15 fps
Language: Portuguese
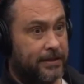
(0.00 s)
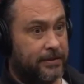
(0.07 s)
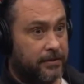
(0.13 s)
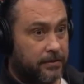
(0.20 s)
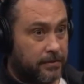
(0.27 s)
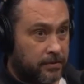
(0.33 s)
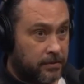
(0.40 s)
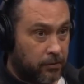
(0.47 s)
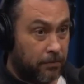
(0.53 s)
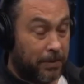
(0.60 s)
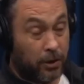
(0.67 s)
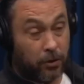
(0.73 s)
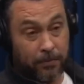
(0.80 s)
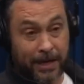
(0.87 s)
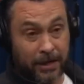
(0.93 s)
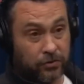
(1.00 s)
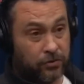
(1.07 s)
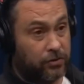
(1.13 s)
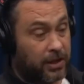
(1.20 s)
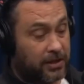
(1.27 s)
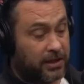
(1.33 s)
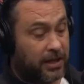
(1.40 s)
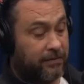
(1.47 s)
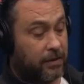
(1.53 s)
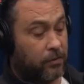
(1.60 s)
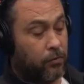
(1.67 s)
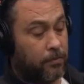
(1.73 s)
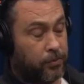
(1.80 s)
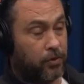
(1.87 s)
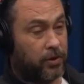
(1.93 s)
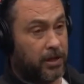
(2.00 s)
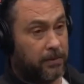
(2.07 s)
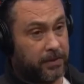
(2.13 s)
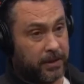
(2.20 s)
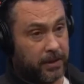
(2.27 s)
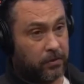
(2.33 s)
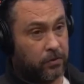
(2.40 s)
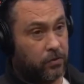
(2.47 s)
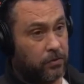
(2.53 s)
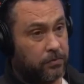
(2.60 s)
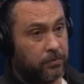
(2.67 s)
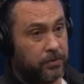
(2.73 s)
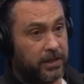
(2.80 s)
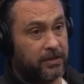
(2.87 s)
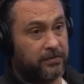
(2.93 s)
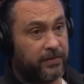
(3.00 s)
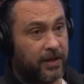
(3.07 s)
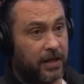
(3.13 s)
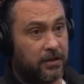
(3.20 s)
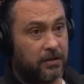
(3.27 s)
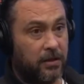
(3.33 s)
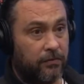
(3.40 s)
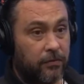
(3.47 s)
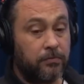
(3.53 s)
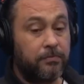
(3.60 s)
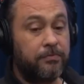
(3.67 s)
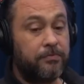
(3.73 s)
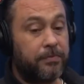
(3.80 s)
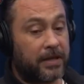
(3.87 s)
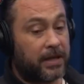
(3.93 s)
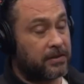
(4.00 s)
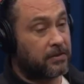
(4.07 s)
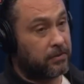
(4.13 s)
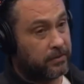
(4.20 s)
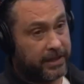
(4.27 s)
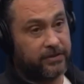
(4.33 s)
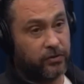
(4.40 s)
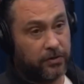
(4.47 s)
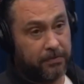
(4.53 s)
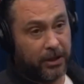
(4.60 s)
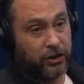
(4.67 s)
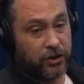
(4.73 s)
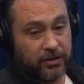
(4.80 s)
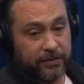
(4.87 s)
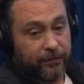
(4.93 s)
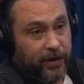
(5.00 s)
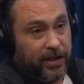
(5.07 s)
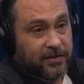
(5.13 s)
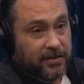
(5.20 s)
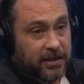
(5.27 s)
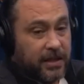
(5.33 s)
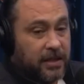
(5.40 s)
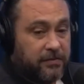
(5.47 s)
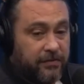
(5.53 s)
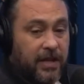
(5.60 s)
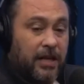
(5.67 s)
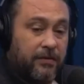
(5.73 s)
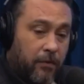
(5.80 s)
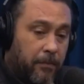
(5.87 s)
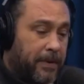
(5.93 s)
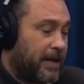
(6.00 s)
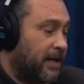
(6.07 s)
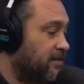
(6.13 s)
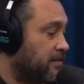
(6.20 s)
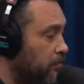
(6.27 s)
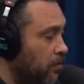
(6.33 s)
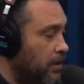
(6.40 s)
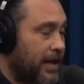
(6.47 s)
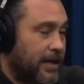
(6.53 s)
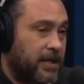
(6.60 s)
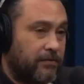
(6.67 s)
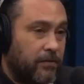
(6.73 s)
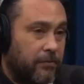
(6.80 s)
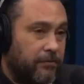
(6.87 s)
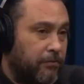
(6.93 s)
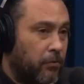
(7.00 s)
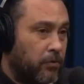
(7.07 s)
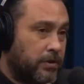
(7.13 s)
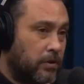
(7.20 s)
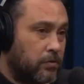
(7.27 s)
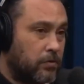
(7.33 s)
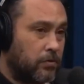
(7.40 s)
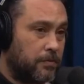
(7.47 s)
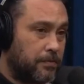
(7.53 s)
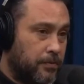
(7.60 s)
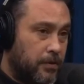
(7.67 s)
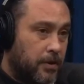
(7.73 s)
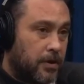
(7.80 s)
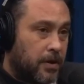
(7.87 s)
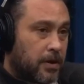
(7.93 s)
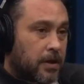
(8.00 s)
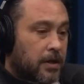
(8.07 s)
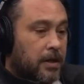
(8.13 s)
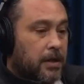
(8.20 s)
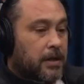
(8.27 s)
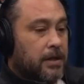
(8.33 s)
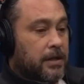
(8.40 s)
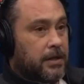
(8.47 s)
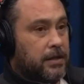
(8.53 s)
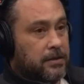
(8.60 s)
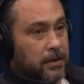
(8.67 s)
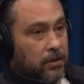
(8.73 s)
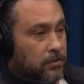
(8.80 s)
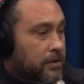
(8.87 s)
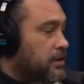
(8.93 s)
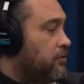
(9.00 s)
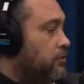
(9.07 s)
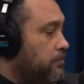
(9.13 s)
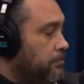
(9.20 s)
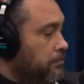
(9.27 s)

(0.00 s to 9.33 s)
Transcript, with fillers: Ah, o Balão Mágico já estava com o programa na Globo e eles falaram, não, vamos pegar esse... Quer dizer, eu imagino que foi assim. Eles é. falaram, vamos pegar esse moleque e vamos montar um grupo. Uhum. Então, eles...